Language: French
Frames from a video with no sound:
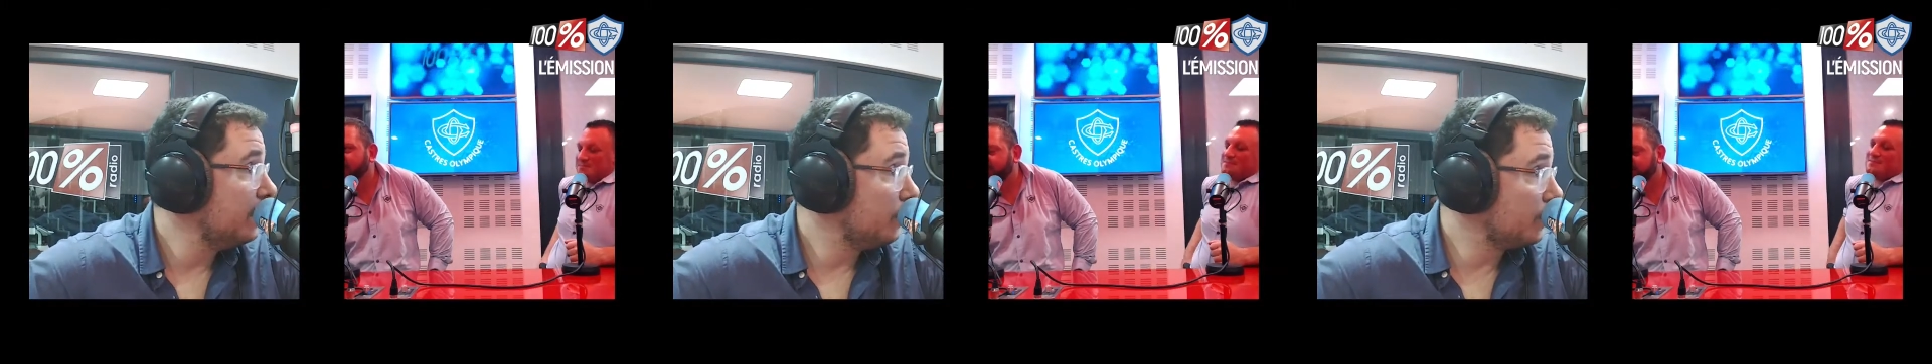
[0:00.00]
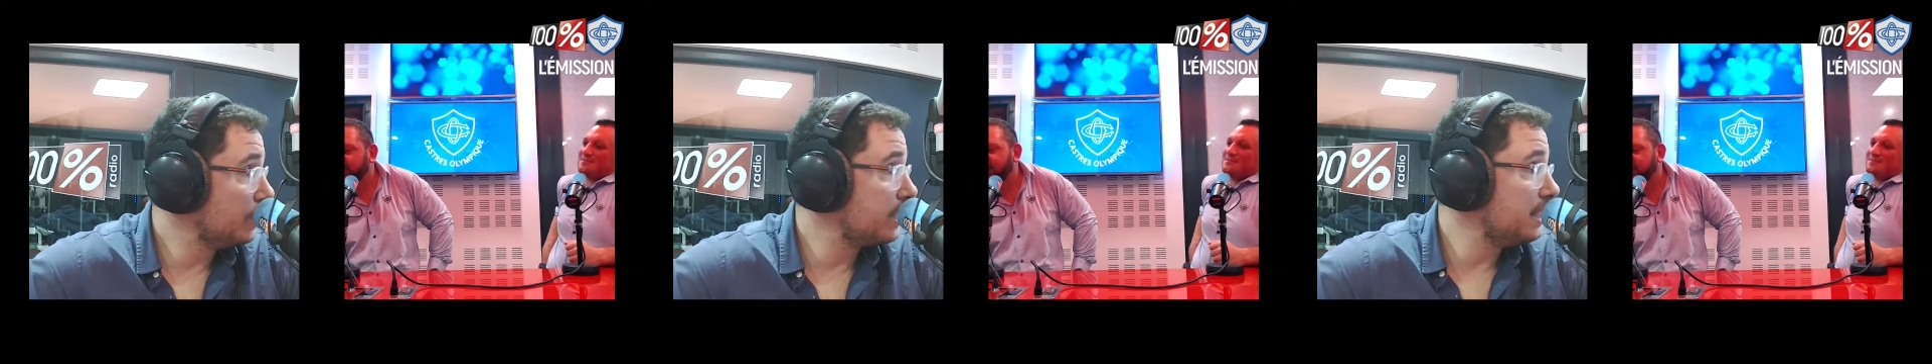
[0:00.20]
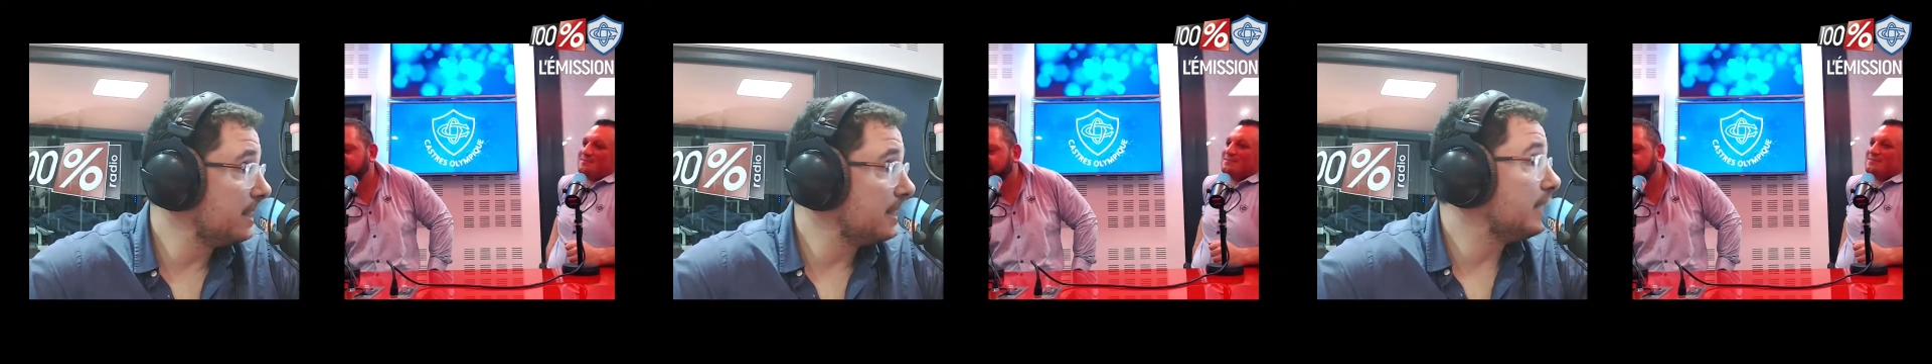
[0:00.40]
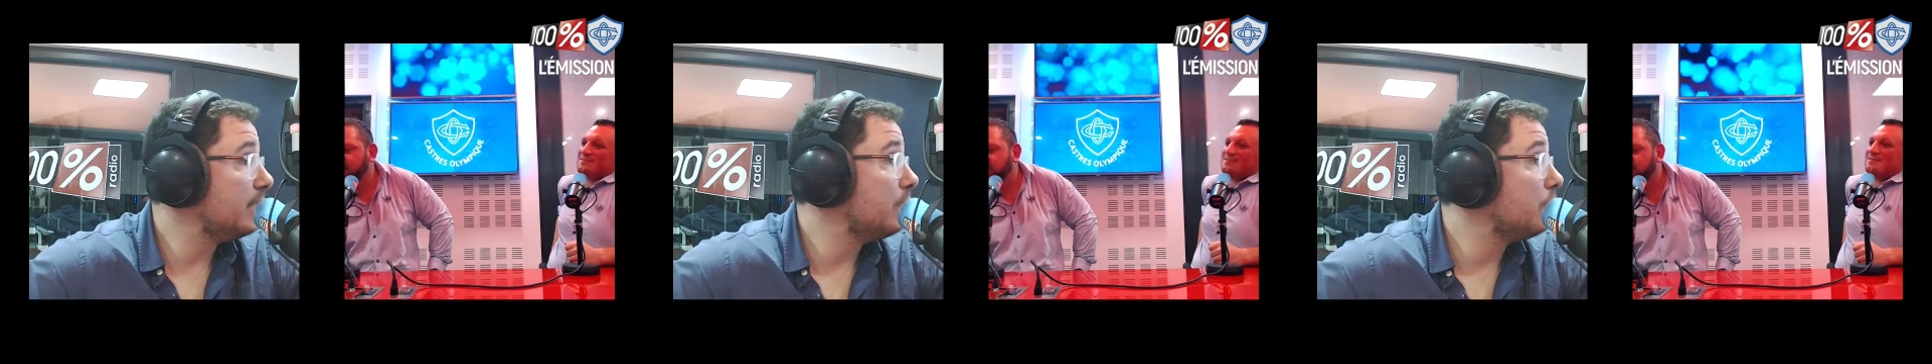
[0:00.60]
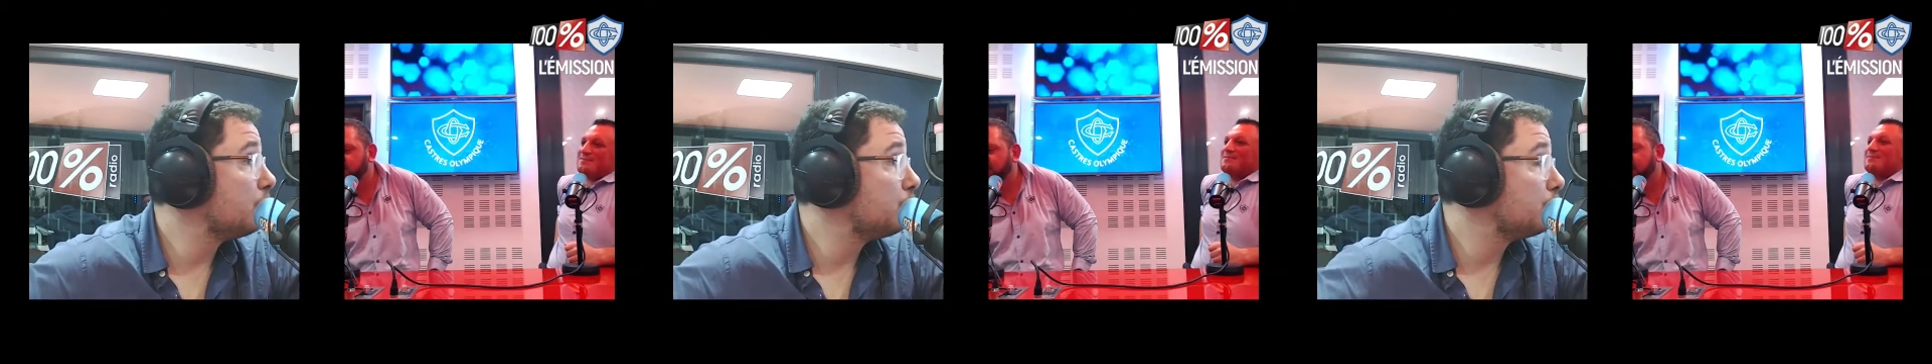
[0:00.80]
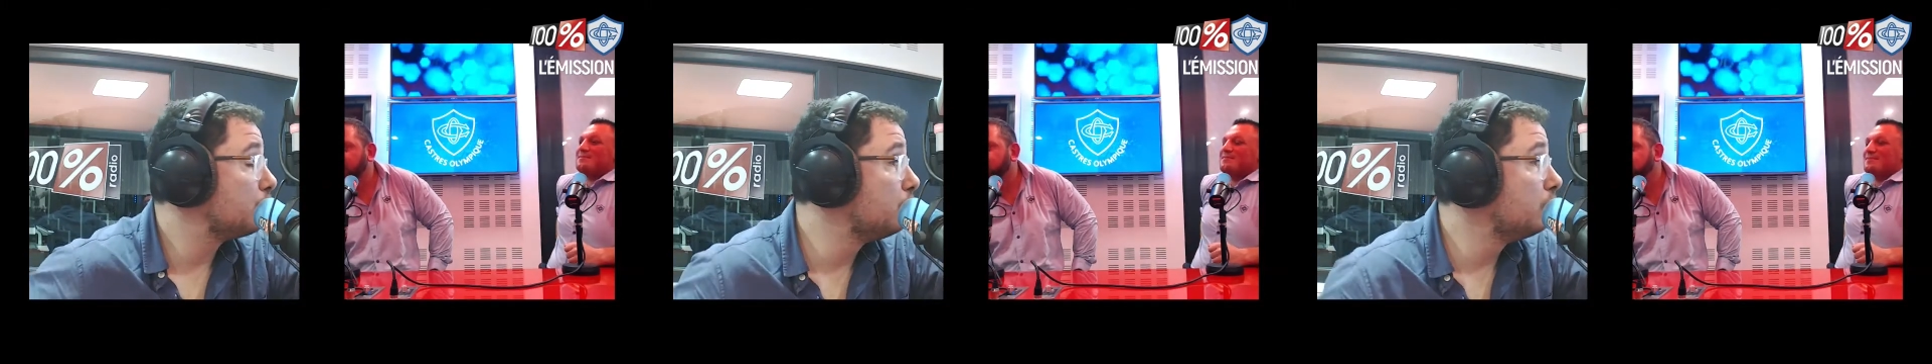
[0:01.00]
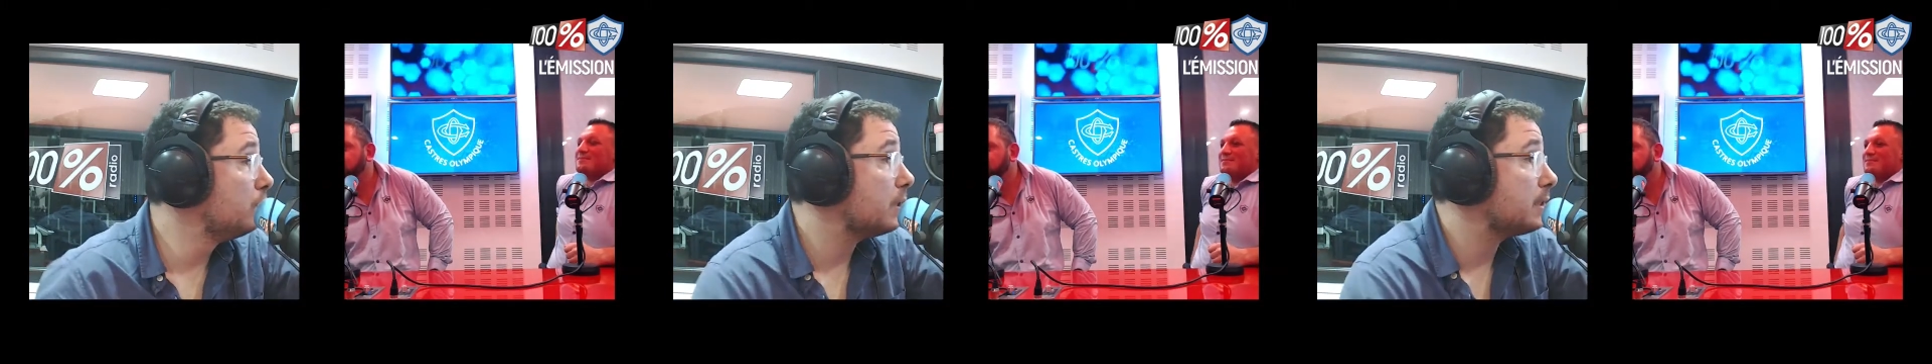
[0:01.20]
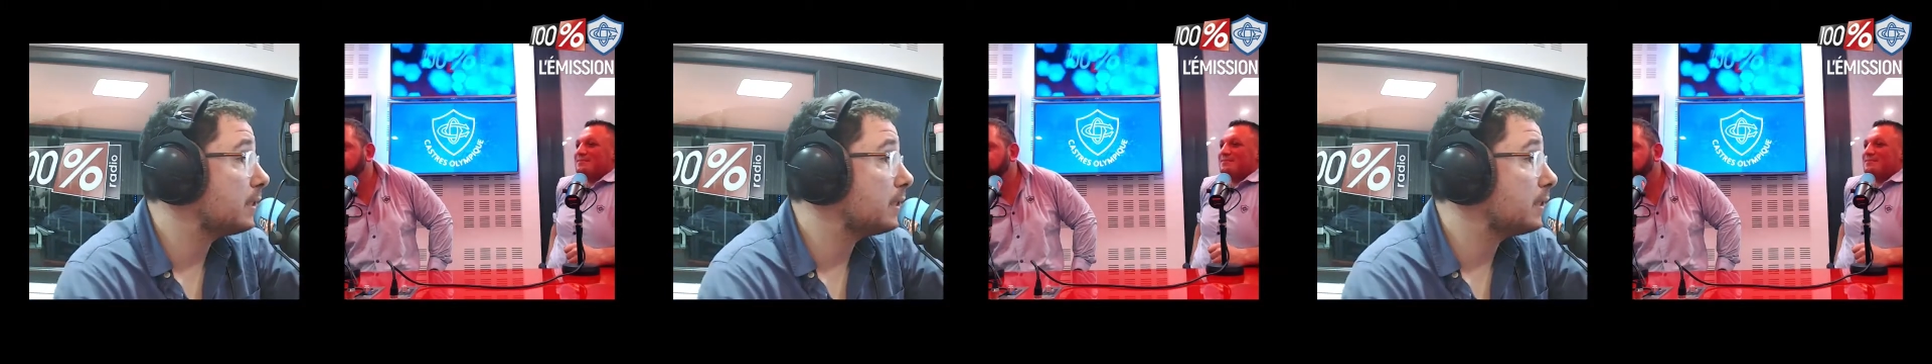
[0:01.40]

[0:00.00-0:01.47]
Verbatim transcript: Ok. Et euh, du coup,